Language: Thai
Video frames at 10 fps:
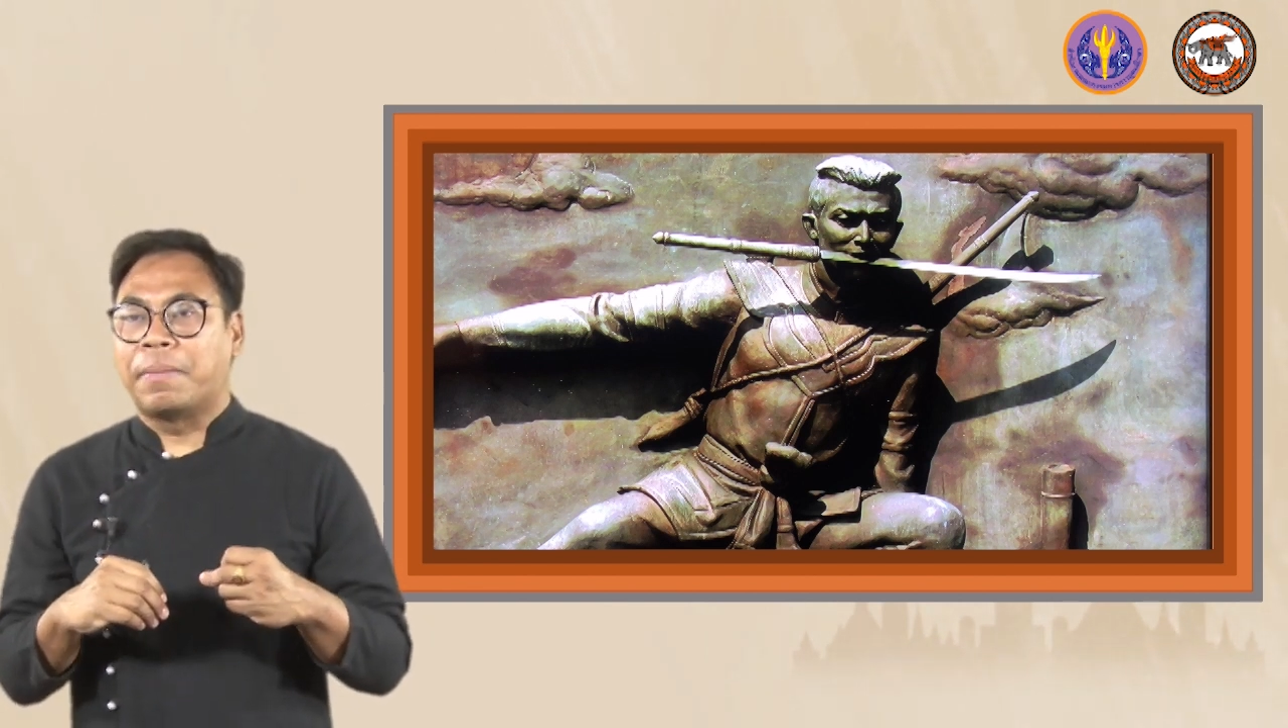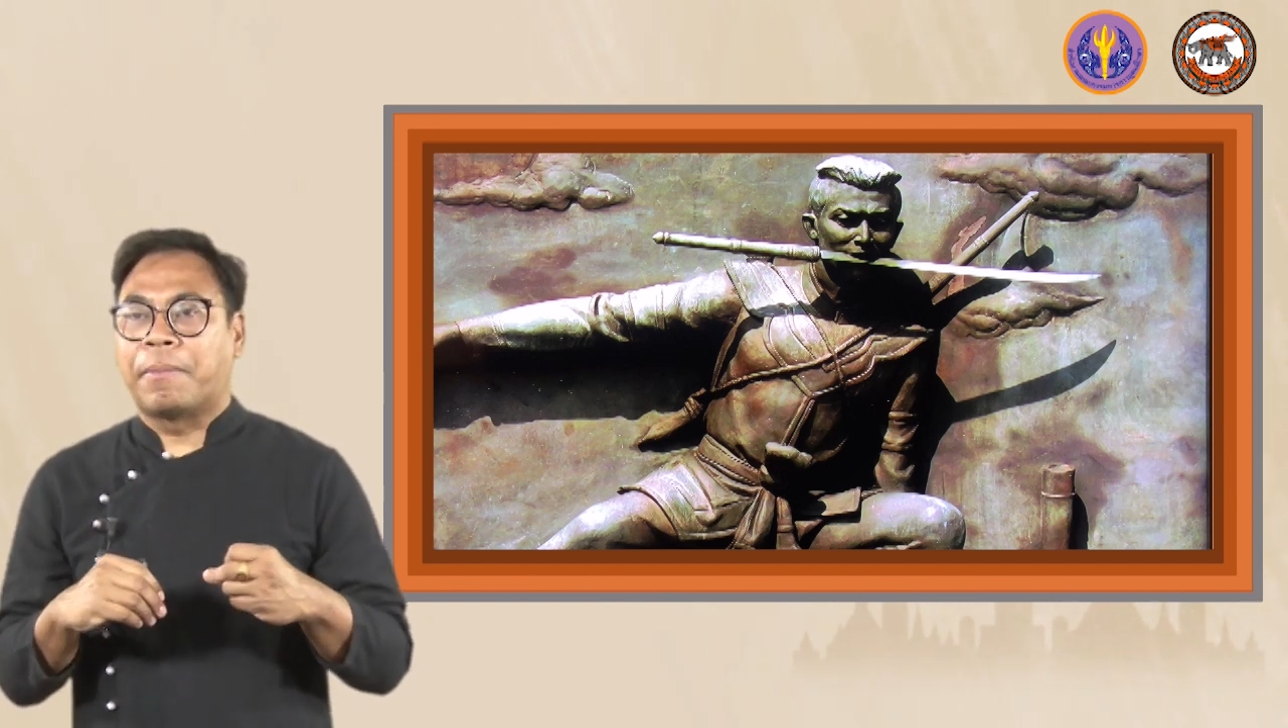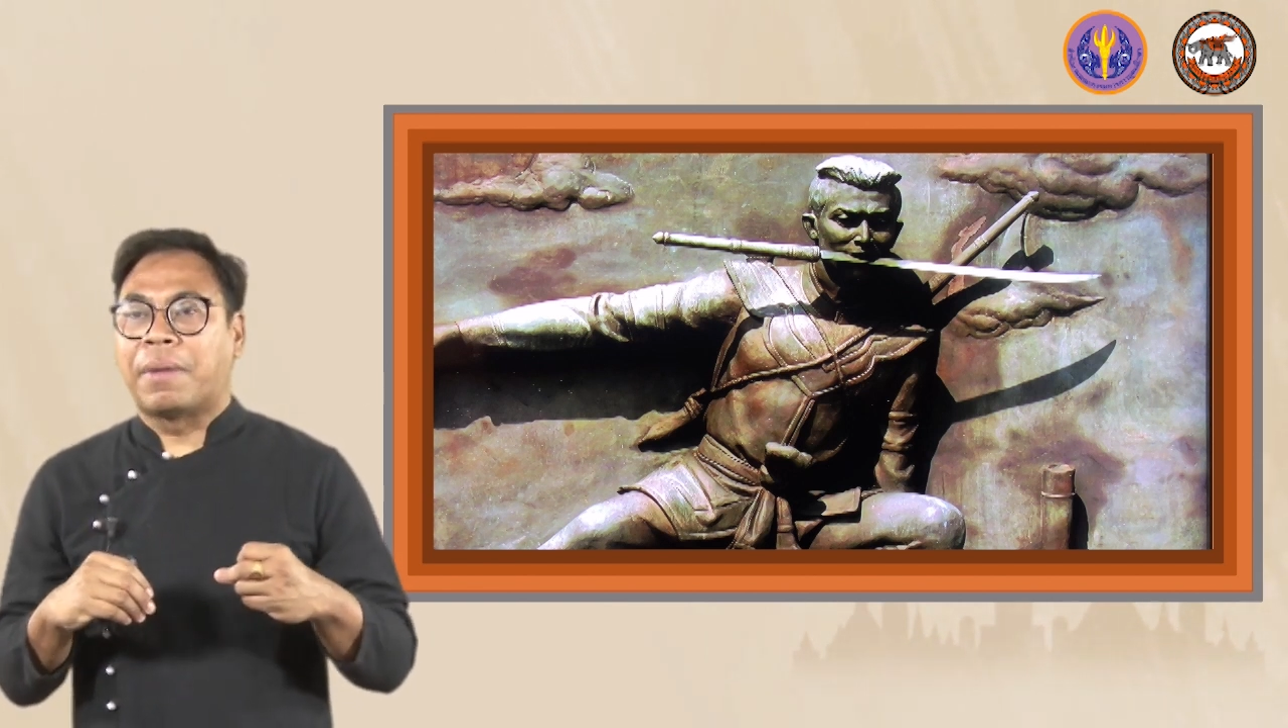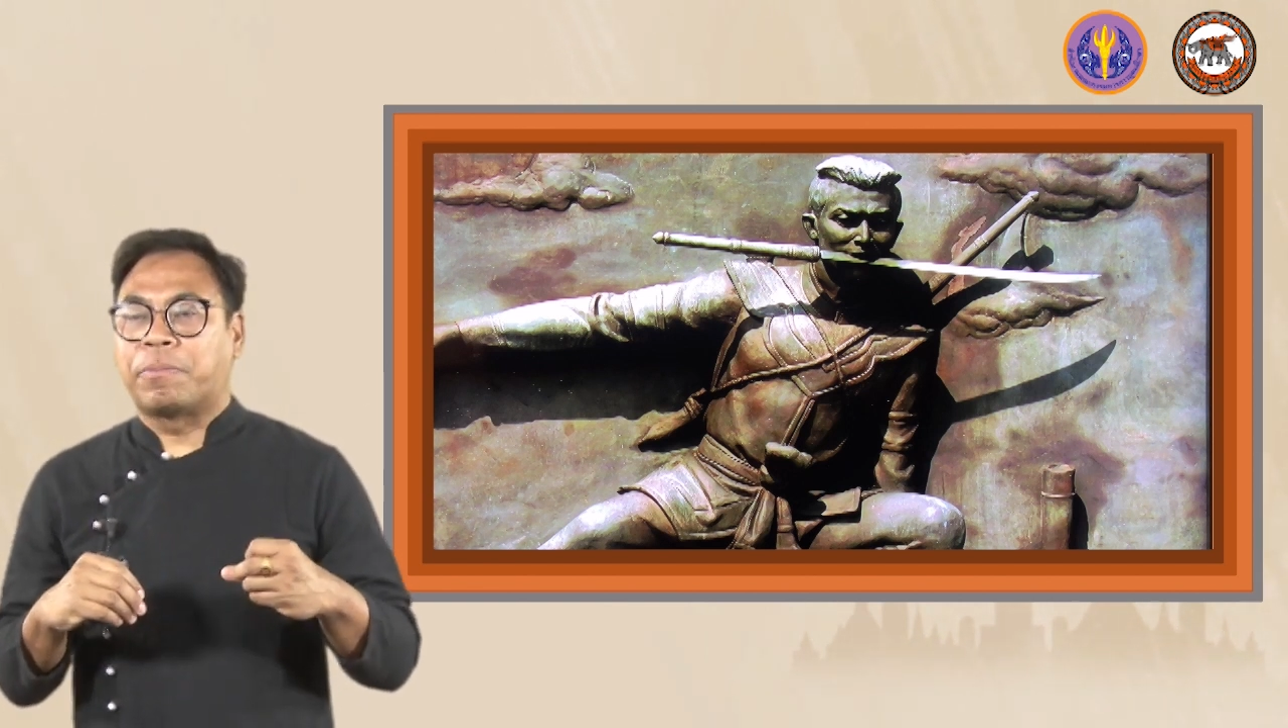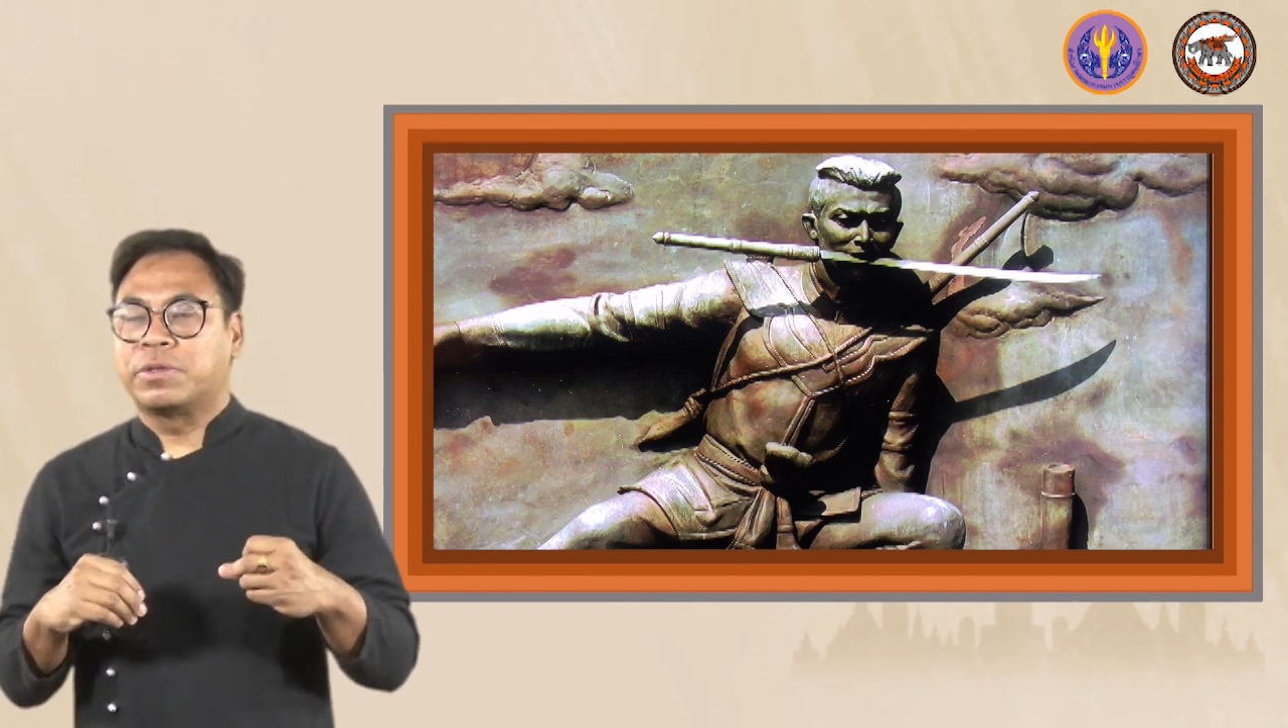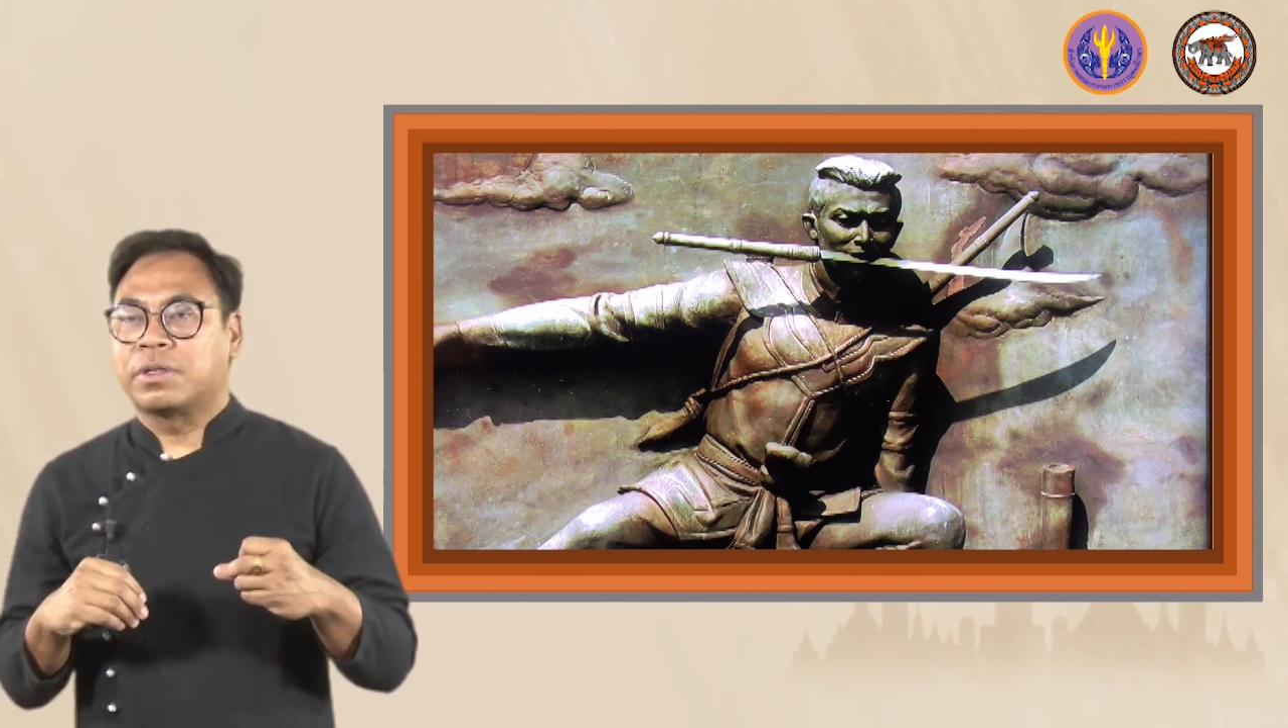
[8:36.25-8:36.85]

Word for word: กำลังแบบ